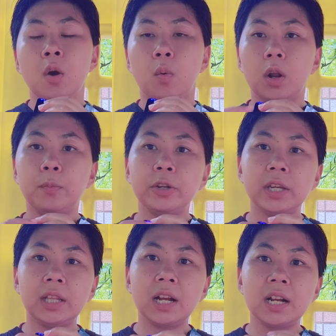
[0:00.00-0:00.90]
Walaupun
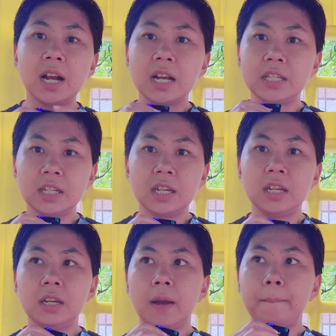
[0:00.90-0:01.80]
kita
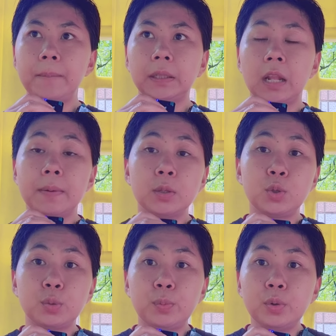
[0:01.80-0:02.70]
gaji
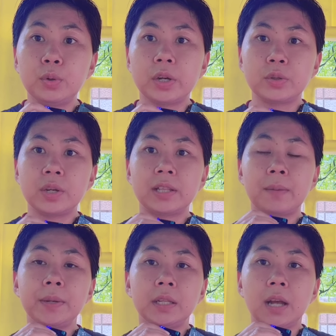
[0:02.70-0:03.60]
4870 ya cuy ya,
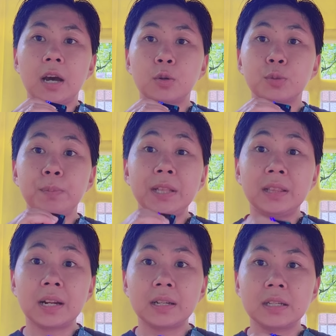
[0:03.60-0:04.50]
tapi kita harus
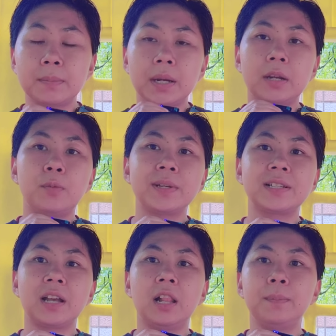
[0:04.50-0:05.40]
pintar nih sebagai
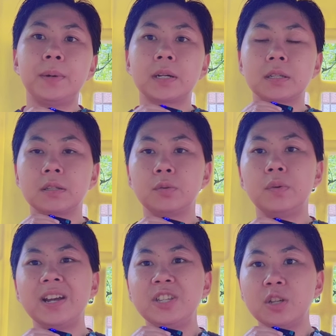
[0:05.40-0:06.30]
domestic helper
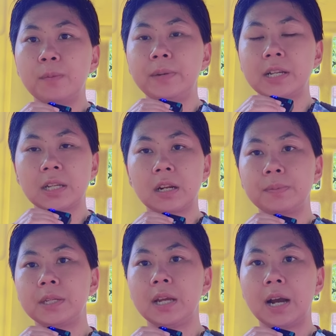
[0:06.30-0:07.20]
sesuai job
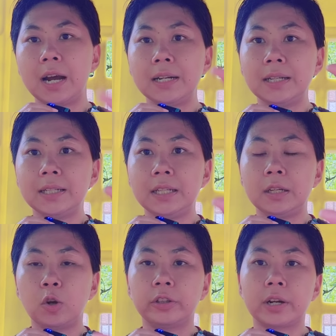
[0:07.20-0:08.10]
deskripsi yang ada di
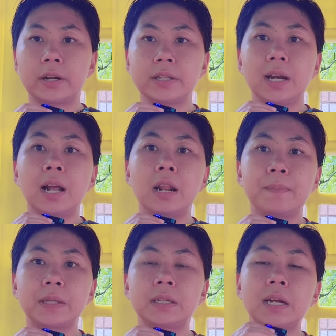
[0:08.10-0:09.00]
kontrak kerja kalian
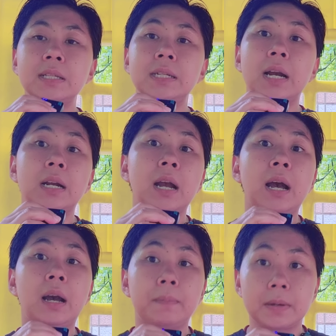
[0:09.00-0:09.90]
pastikan
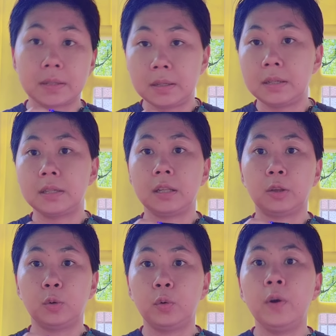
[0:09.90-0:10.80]
jaga apa sih di
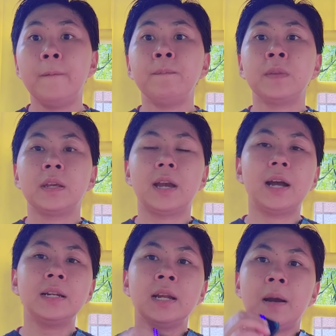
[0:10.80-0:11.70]
situ ya
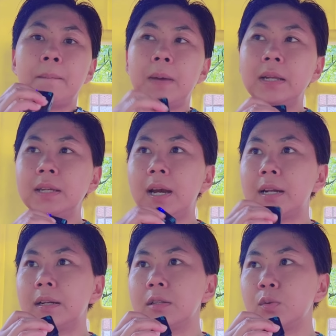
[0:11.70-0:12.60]
kan mbaknya
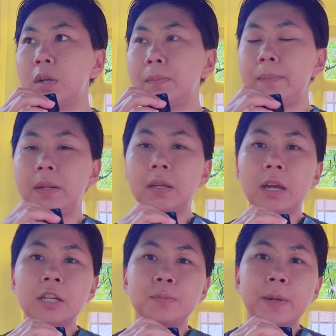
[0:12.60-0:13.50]
karena sudah memiliki
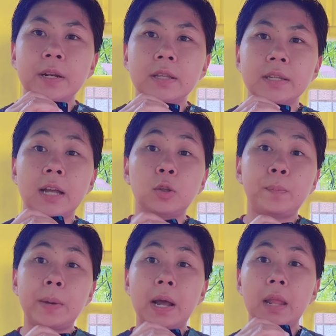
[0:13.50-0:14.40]
experience
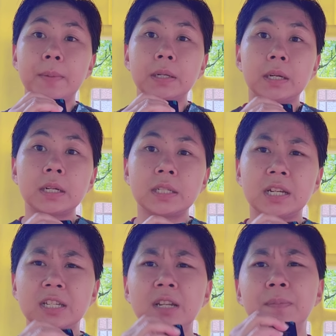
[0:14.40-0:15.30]
atau pengalaman
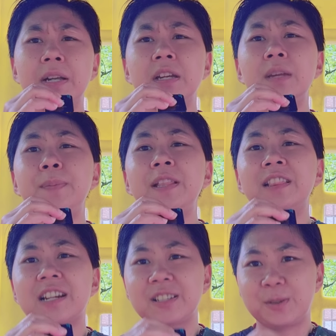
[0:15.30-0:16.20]
kerja jadi mbaknya ini
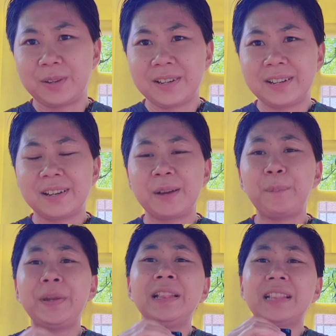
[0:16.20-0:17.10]
pinter cuy
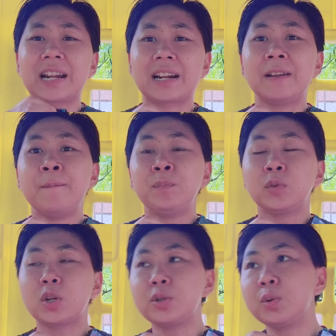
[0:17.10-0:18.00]
pinter
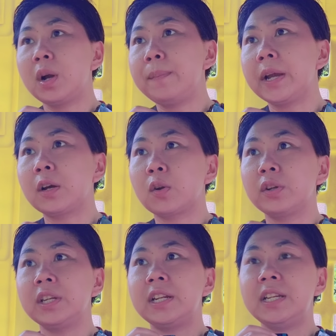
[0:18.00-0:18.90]
terus juga
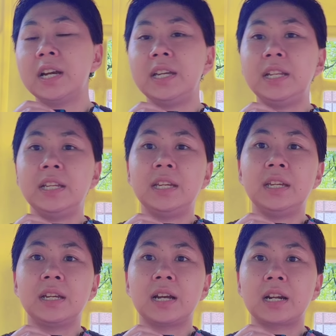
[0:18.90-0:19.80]
backgroundnya dia
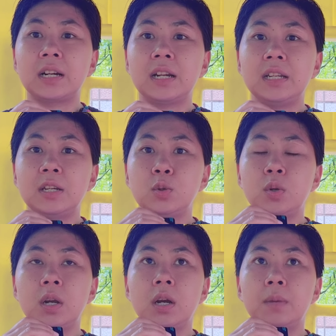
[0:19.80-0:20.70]
ini karena dia
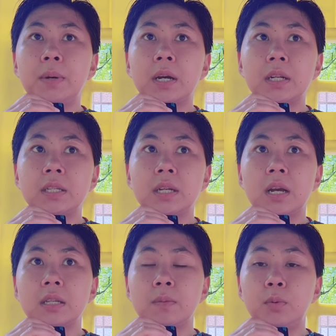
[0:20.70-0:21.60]
juga
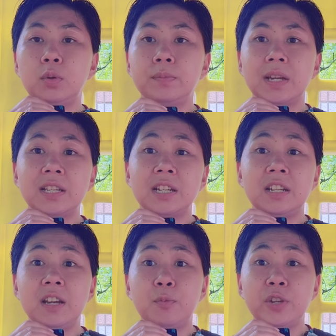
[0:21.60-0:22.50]
bekerja sebelumnya
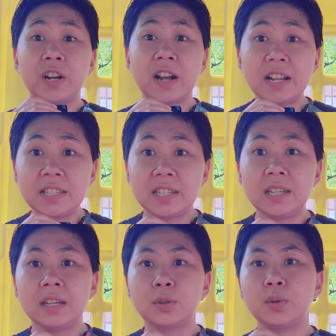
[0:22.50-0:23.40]
jadi dia punya
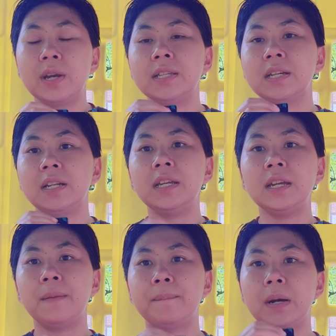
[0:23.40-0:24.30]
gaji ya cuy ya
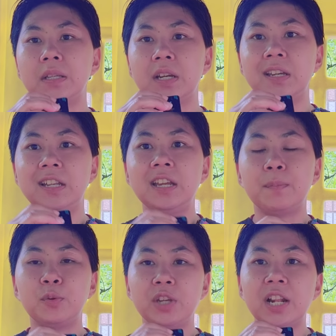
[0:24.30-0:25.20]
jadi ya mbaknya ini
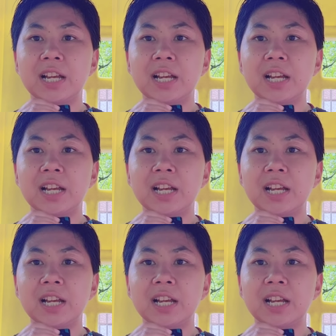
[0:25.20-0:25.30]
ya punya